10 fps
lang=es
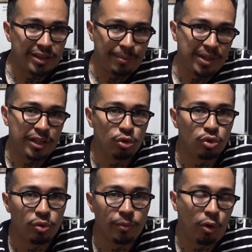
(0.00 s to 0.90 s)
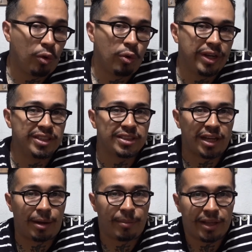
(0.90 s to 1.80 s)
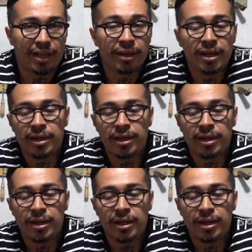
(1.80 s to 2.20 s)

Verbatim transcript: también en YouTube o Instagram, ¿verdad?